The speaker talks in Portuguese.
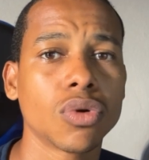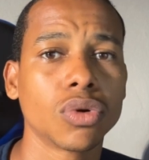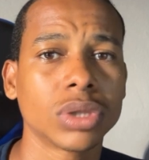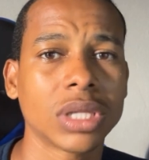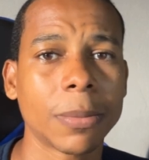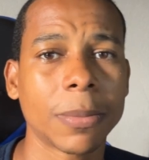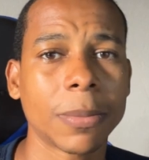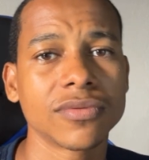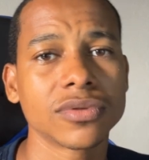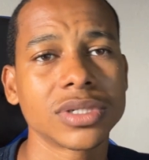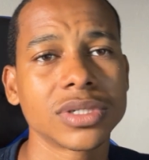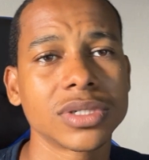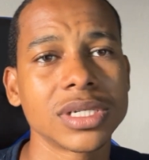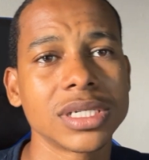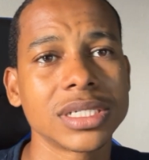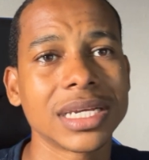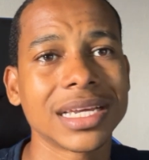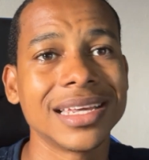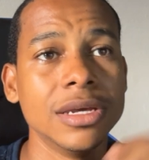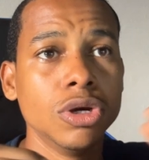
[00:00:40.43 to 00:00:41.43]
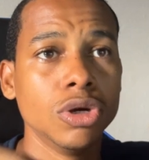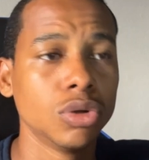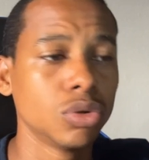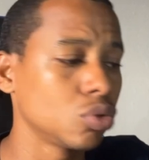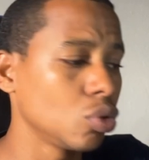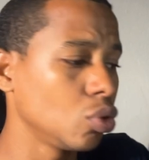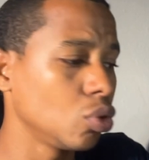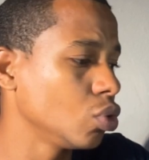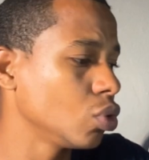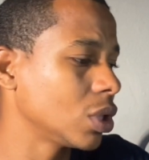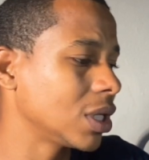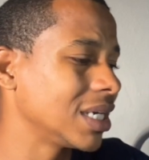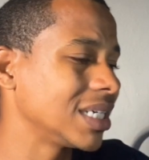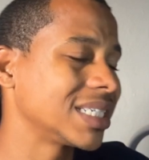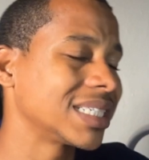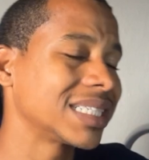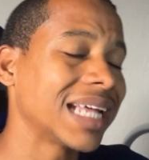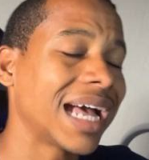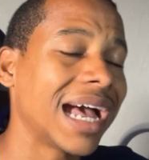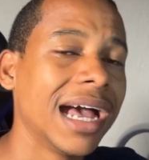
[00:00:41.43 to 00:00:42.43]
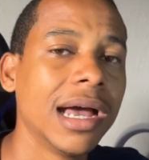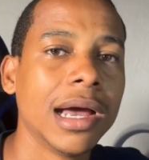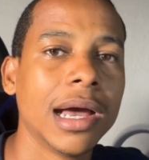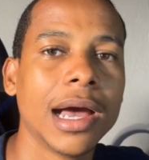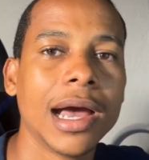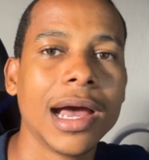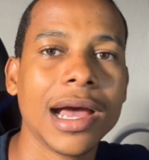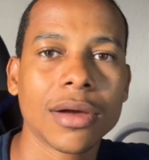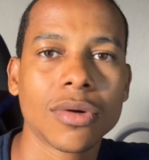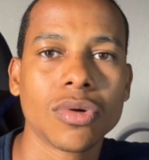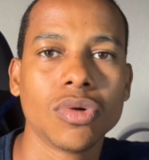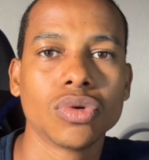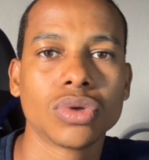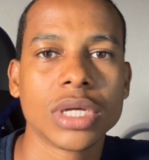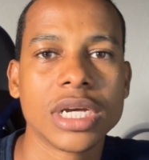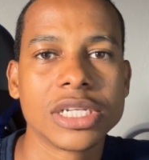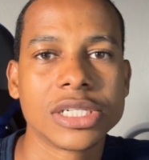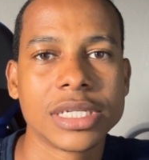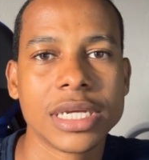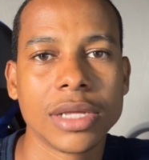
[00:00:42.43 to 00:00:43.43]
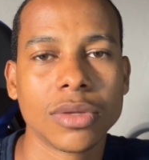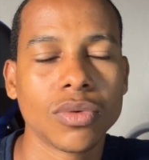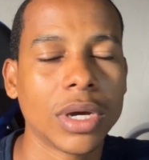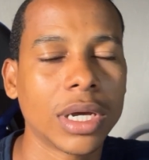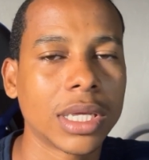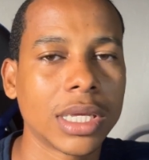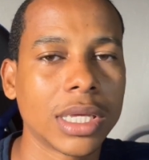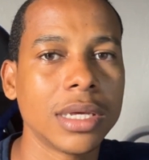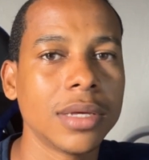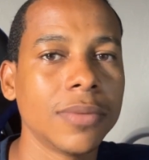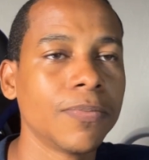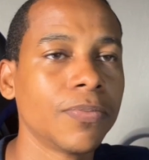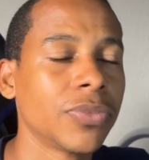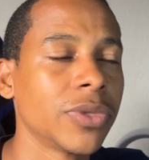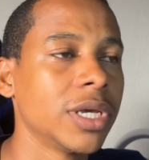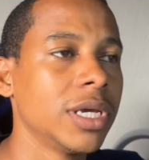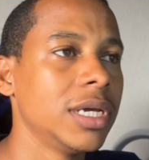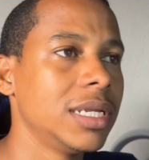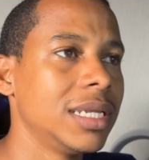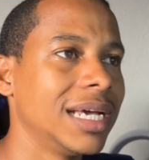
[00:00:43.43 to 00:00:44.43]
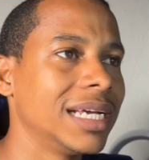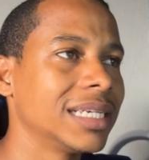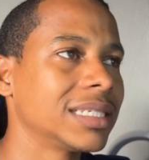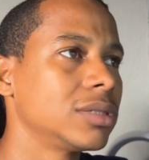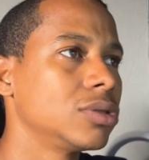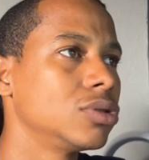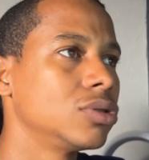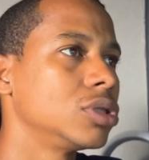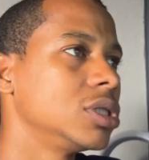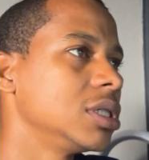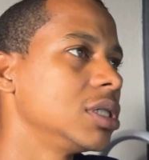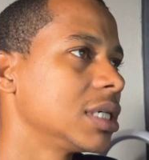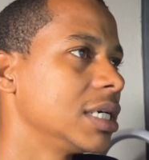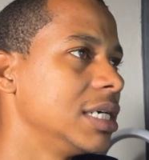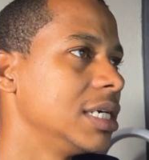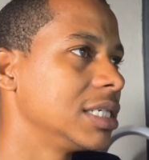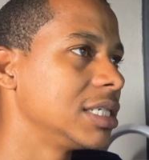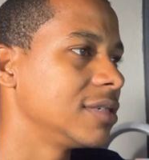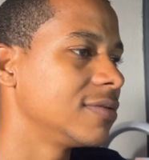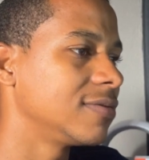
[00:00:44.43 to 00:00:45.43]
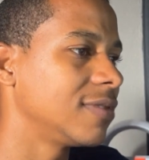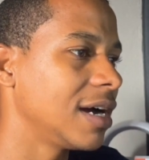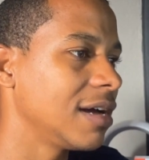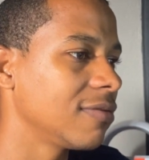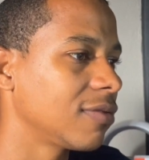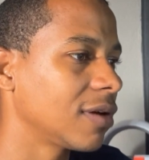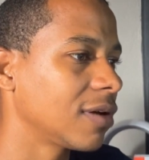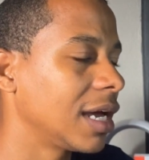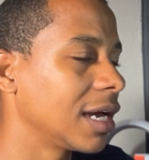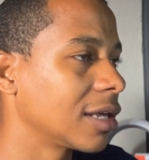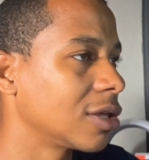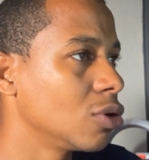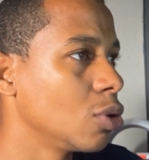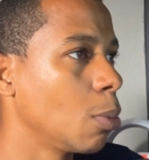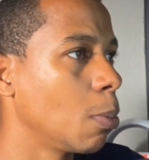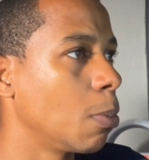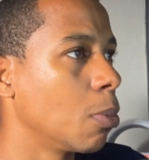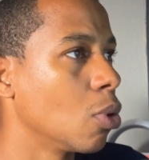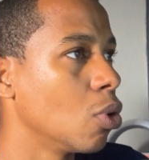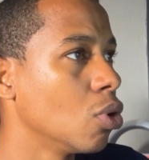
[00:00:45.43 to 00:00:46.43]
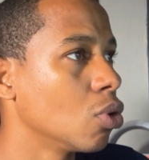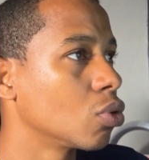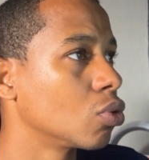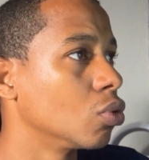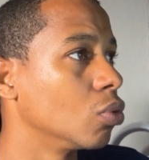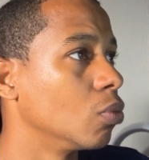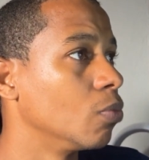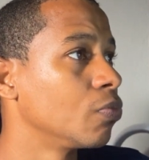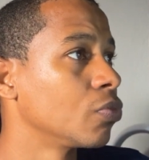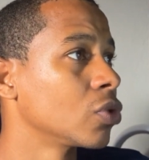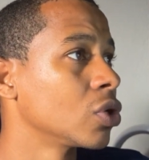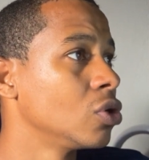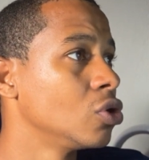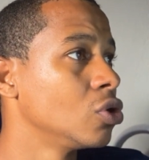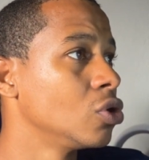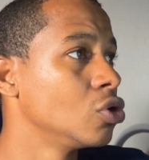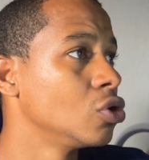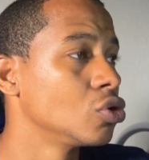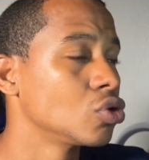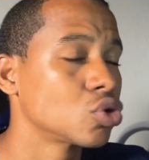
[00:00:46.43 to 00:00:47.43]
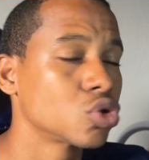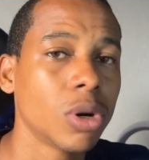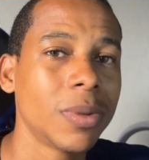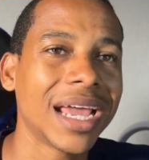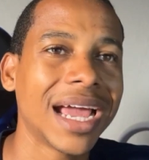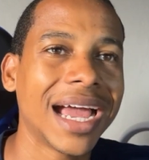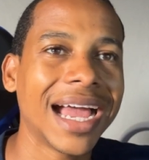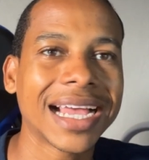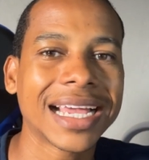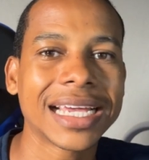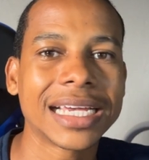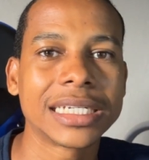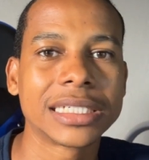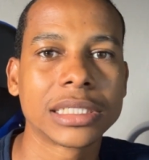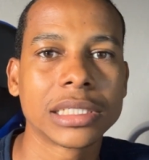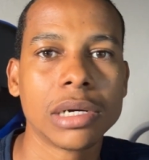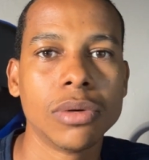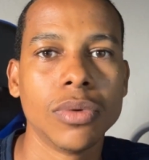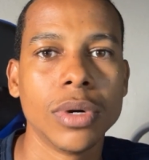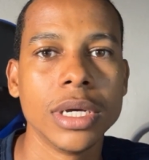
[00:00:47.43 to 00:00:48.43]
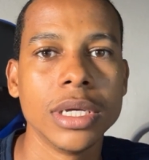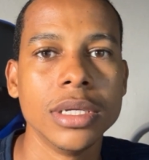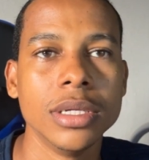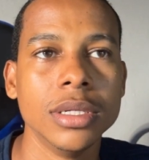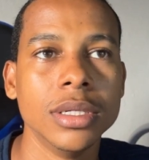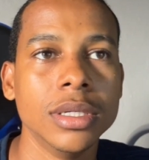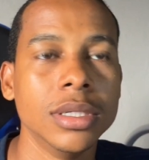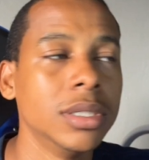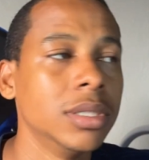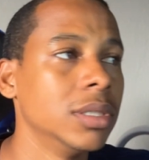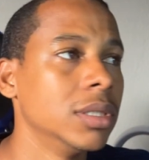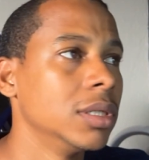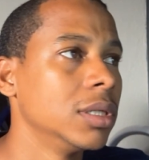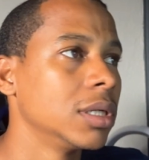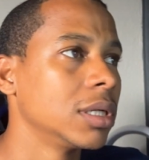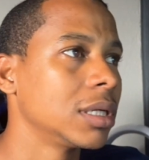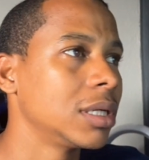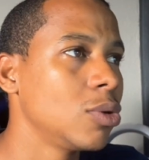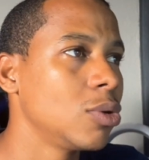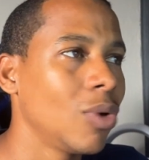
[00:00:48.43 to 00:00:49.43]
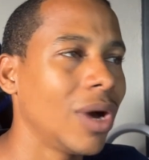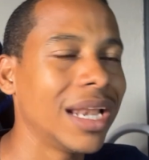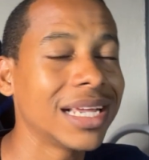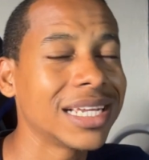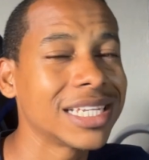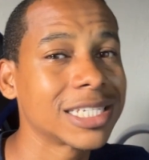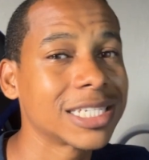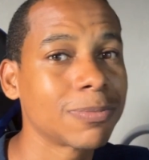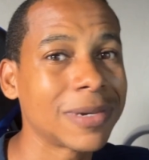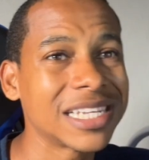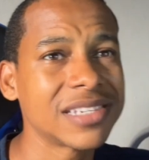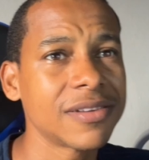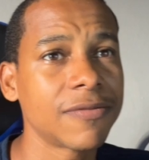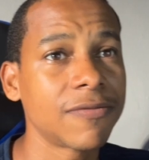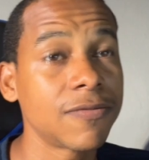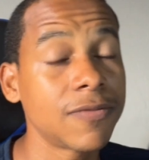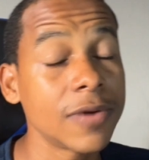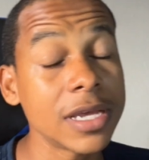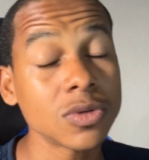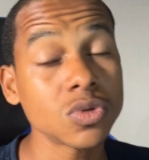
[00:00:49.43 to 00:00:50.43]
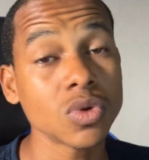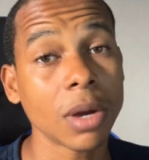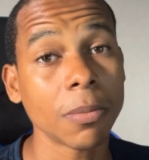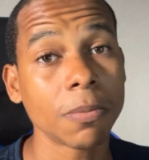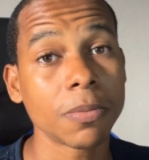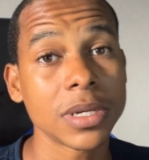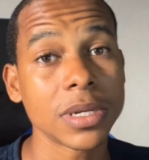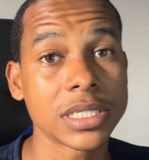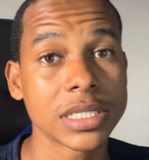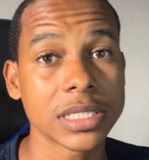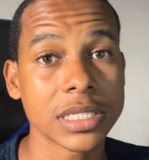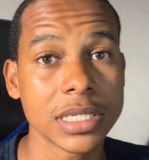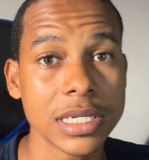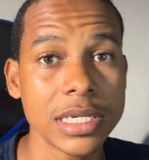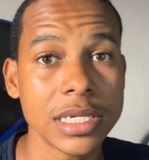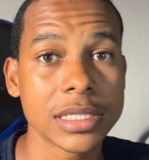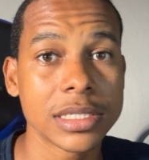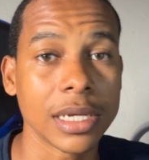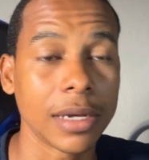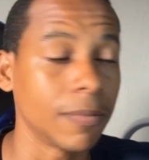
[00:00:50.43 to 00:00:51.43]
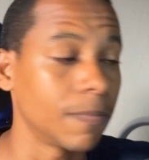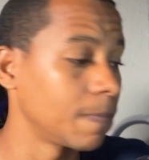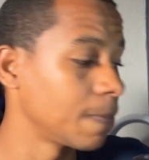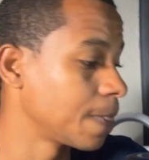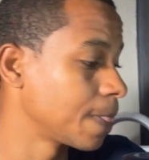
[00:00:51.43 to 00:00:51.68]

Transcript: contar para vocês aqui tudo o que está acontecendo aqui. E nessa notícia a gente vai falar aqui um pouco sobre a questão aí que o AliExpress fez uma pesquisa